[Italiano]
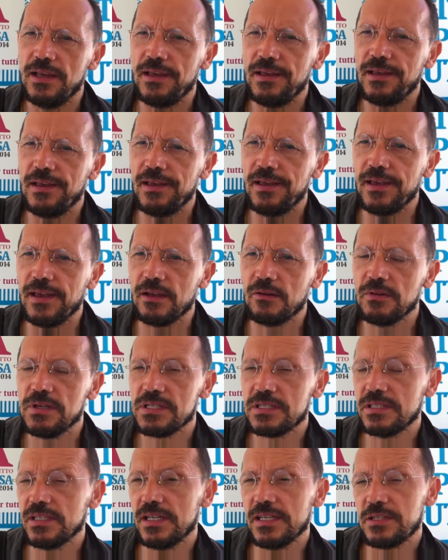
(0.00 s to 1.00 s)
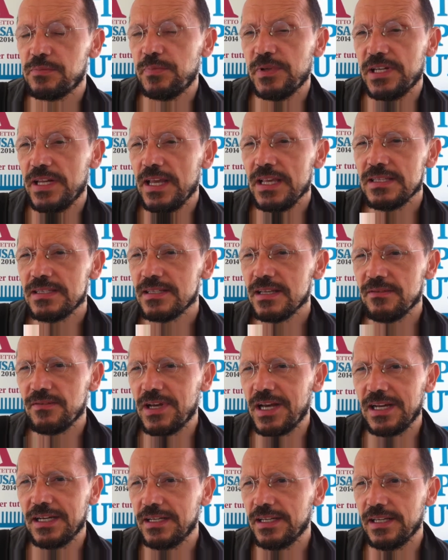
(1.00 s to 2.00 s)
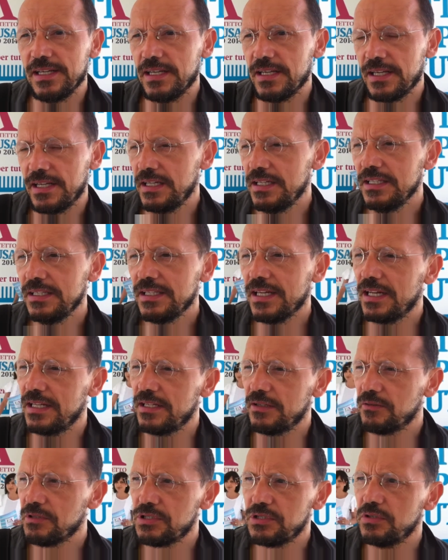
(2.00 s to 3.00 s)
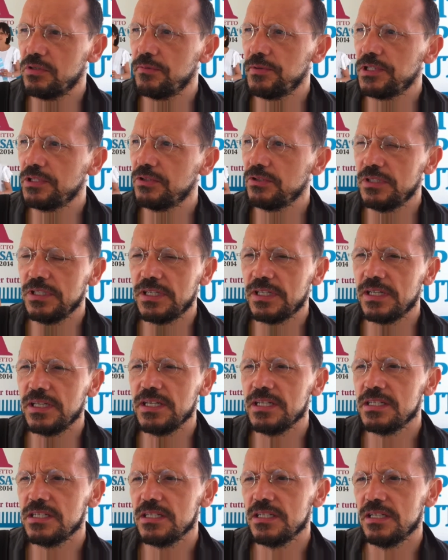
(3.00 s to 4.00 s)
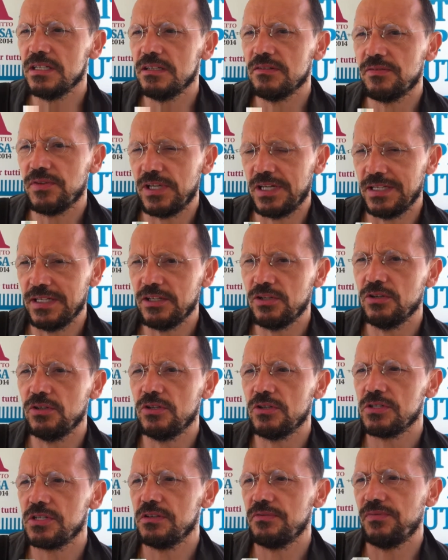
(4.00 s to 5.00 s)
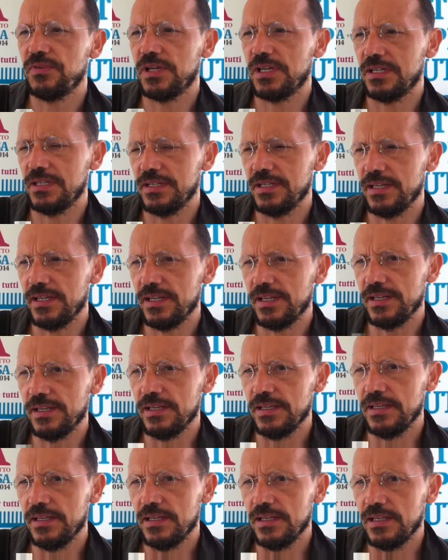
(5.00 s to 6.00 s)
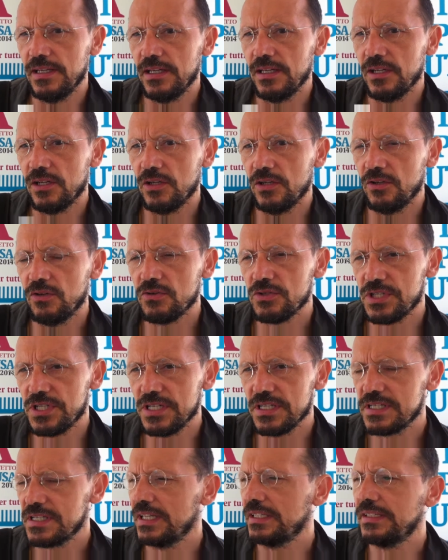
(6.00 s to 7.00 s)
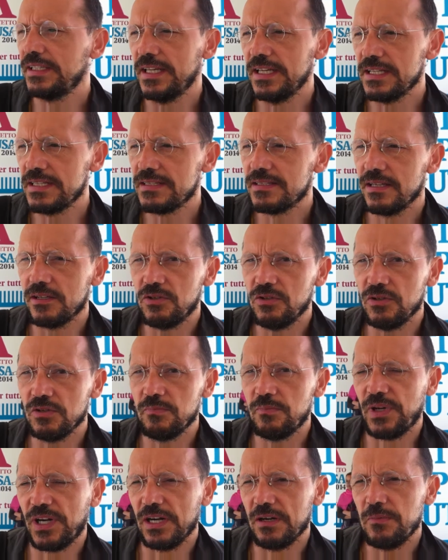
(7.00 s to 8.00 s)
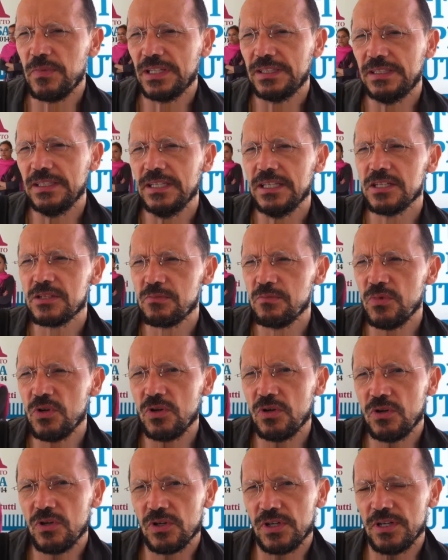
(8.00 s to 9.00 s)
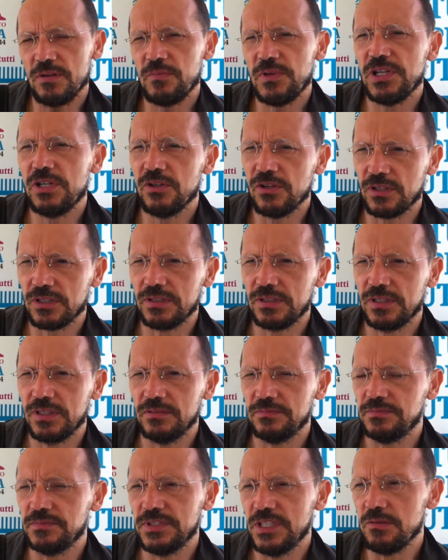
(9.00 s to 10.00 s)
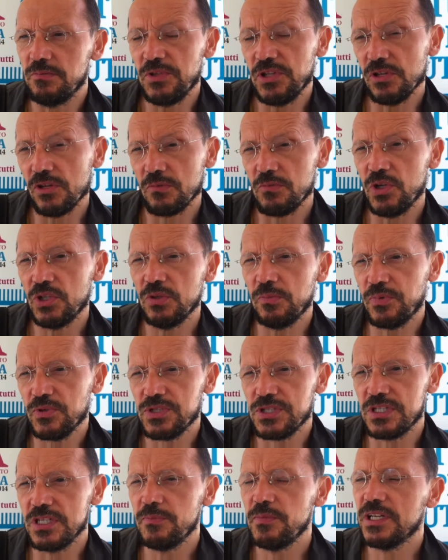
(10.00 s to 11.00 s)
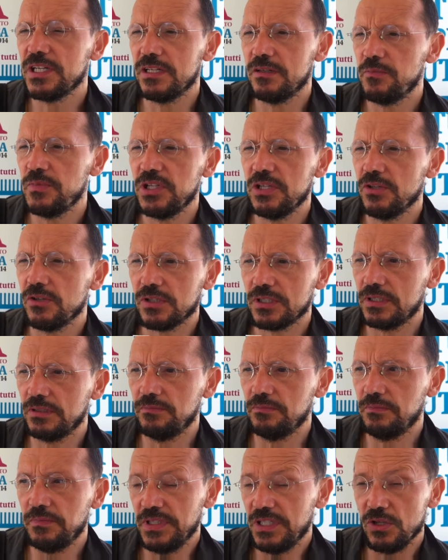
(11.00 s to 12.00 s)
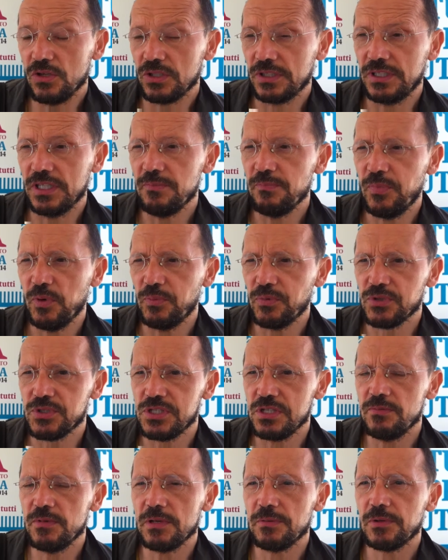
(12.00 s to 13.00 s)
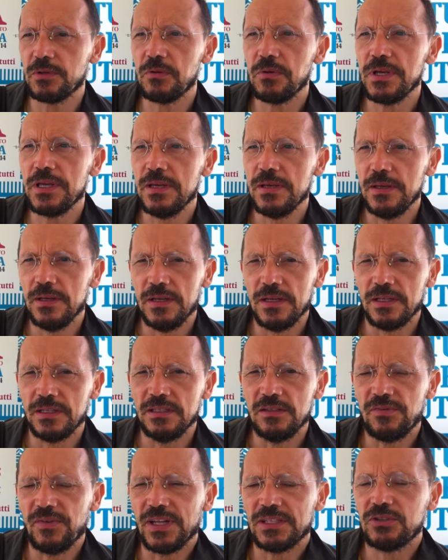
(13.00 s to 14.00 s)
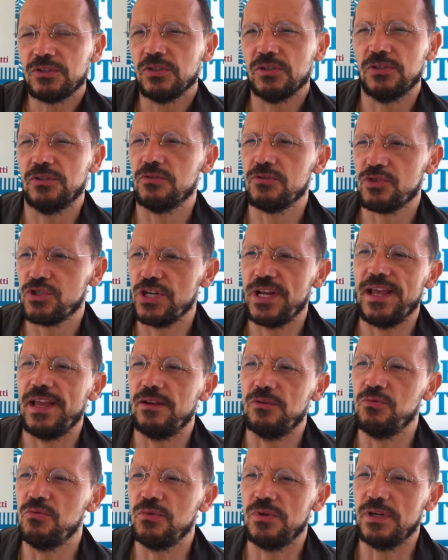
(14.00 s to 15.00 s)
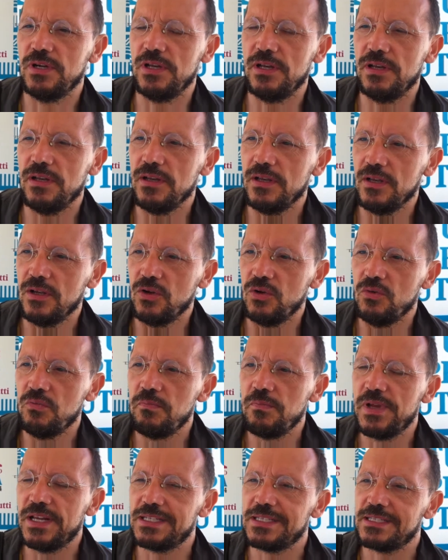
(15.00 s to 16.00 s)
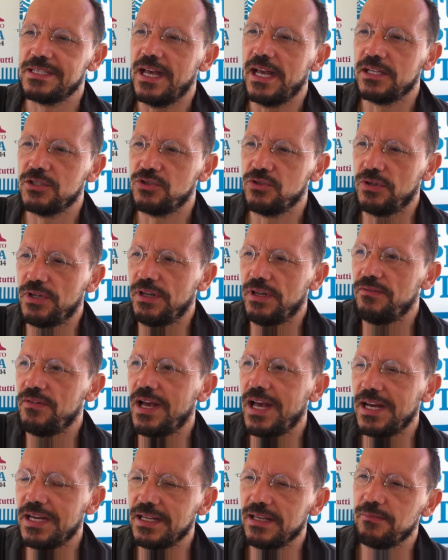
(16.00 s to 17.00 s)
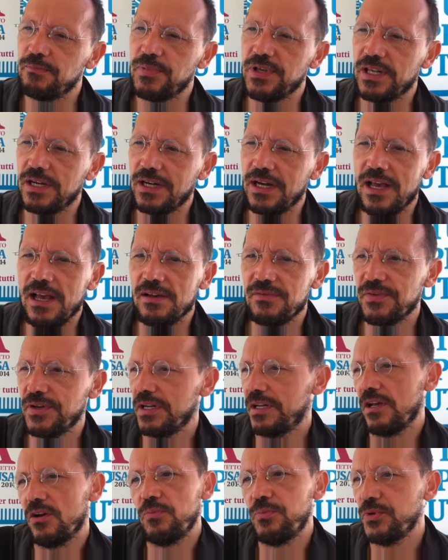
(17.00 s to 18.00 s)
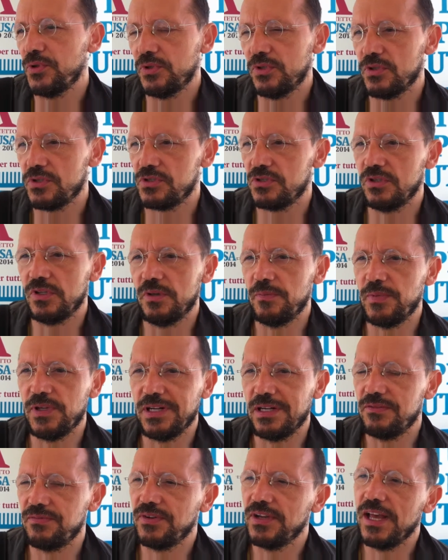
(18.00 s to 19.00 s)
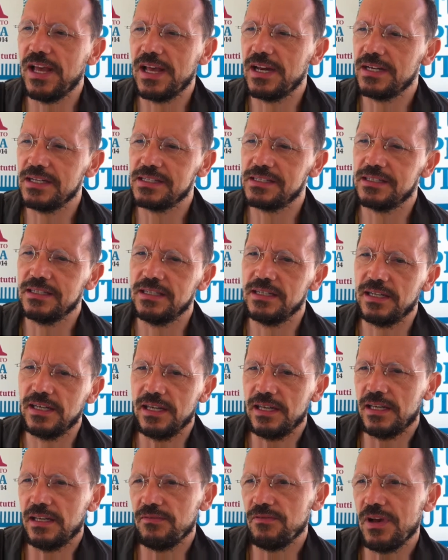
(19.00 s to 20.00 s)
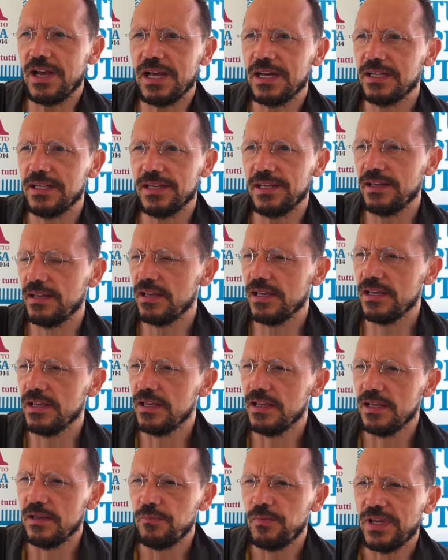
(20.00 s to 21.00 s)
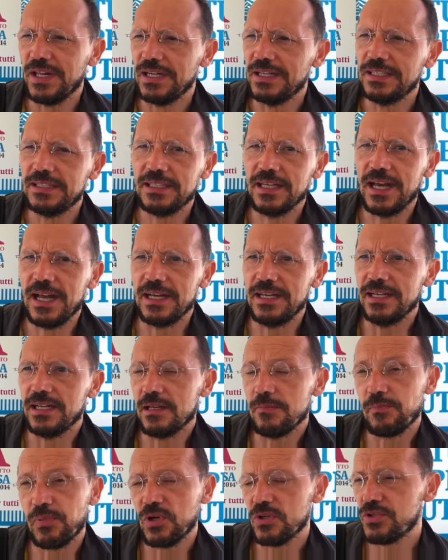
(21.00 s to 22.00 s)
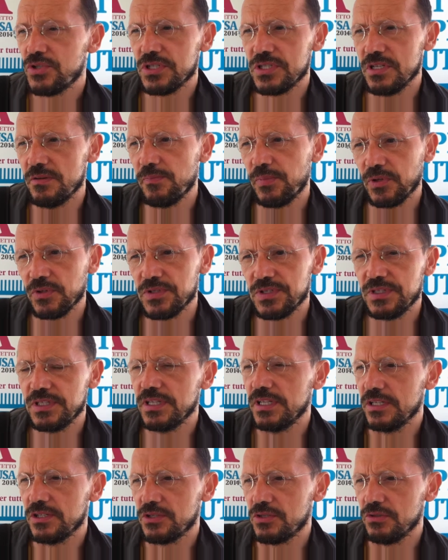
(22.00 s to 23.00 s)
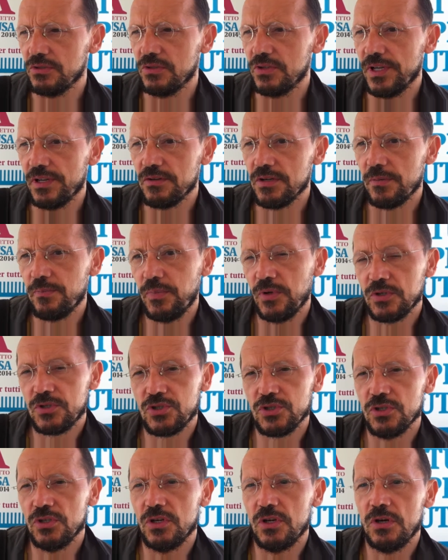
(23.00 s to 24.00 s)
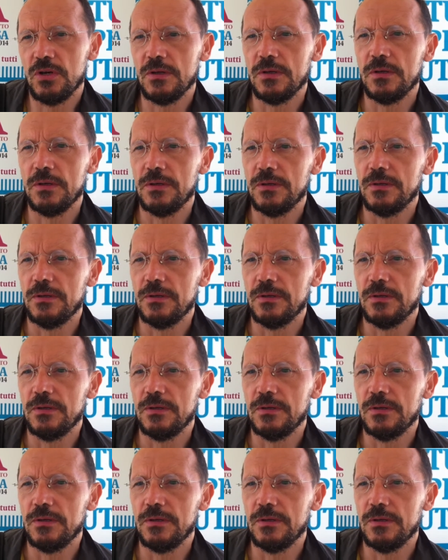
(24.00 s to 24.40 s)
Eh, questa esperienza vale anche in Italia, in questo momento di crisi, fare le cose, farle con sensatezza, con pragmatismo nel miglior, te, nel miglior modo possibile, nel miglior, minor tempo possibile, per cui di fatto non c'è un, un, messaggio che vale per l'Africa o piuttosto che per l'Afghanistan e che vale per l'Italia, l'approccio è sempre lo stesso, è un approccio